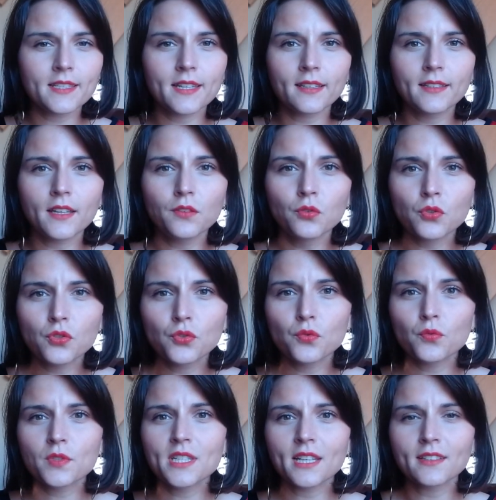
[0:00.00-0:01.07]
certaines
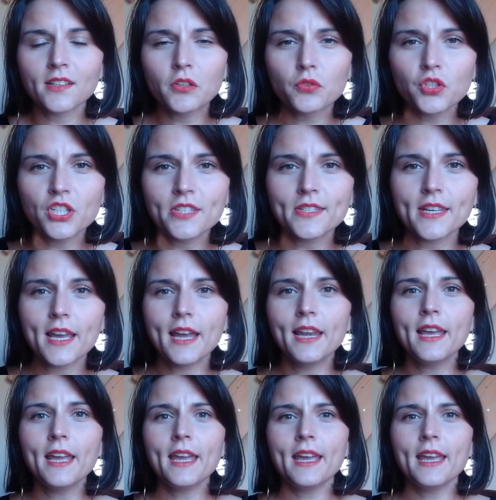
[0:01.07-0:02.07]
notions, certains logiciels,